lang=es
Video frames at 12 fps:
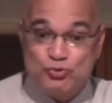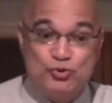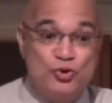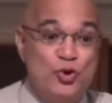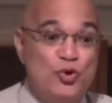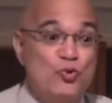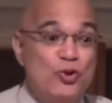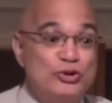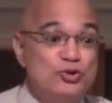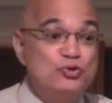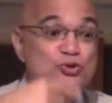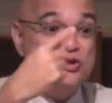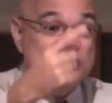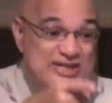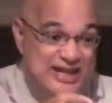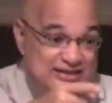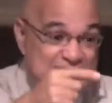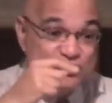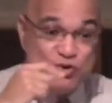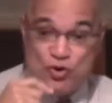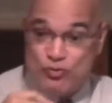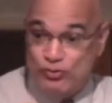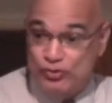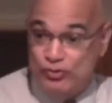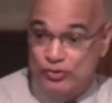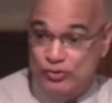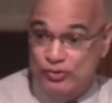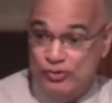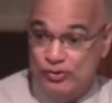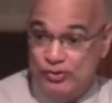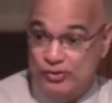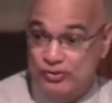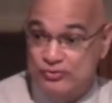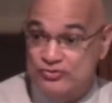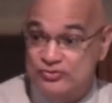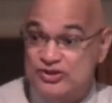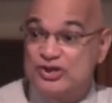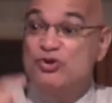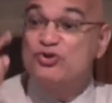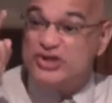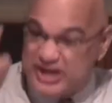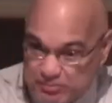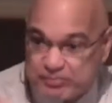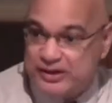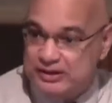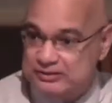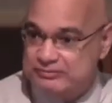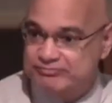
no cuando tú te sientas como, sino siempre.